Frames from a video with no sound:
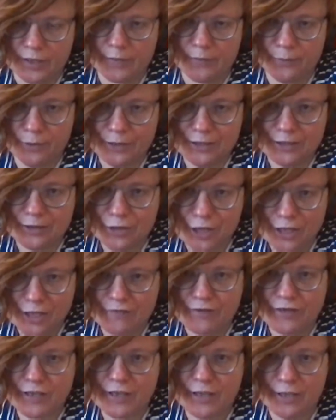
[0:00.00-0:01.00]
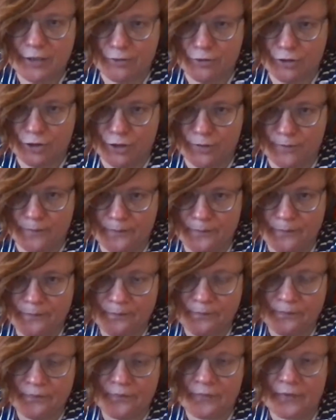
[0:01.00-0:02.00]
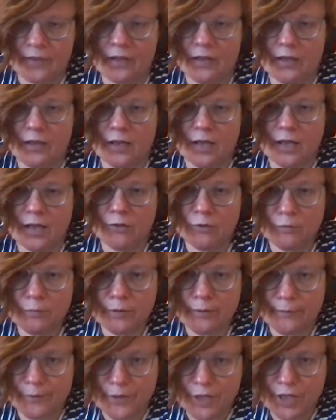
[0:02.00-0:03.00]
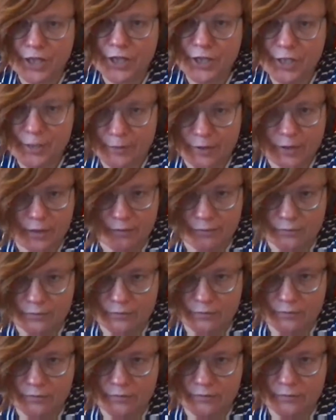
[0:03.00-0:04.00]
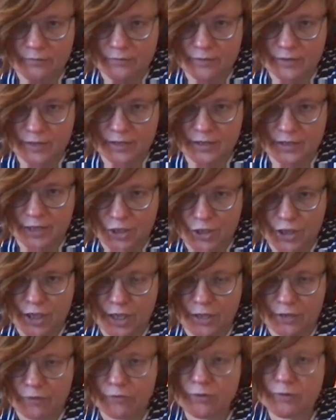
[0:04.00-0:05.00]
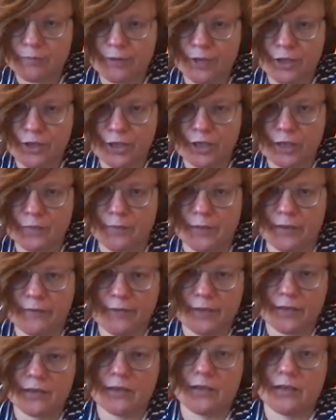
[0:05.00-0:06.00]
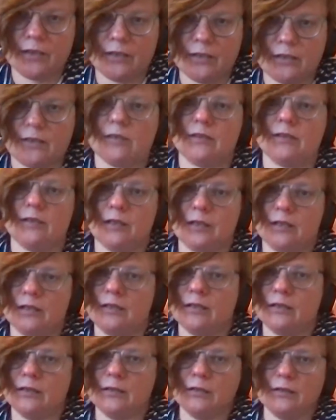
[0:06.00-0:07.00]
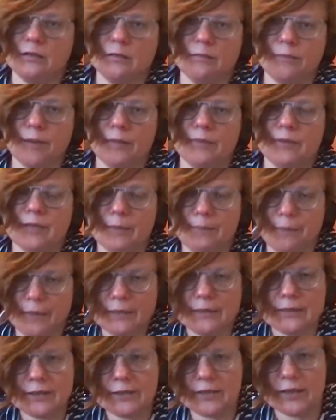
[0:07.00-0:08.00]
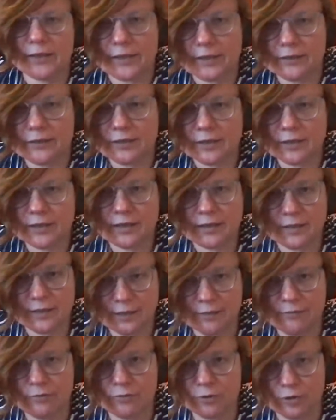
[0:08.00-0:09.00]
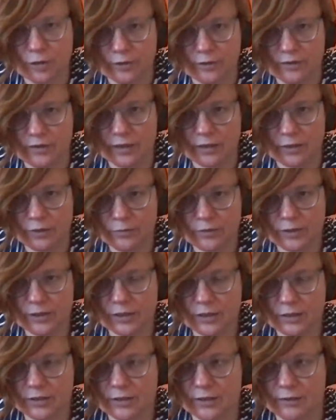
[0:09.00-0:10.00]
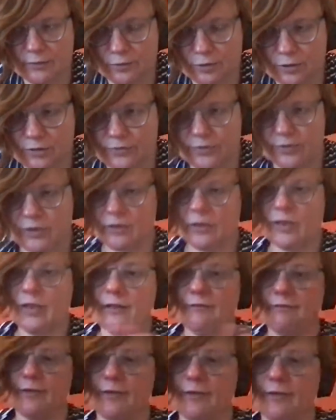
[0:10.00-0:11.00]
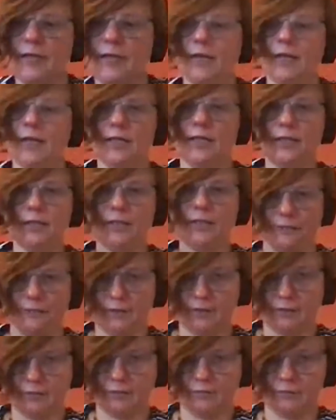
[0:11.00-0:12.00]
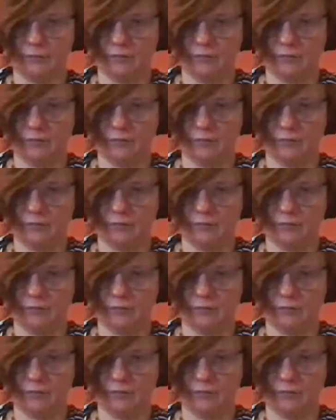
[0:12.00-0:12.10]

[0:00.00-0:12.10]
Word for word: Гипотеза заключается в следующем. Он был вообще химиком, изначально. Он приезжал с проверкой на, про безопасность на, на, на заводы. На одном из этих заводов наливали нефть.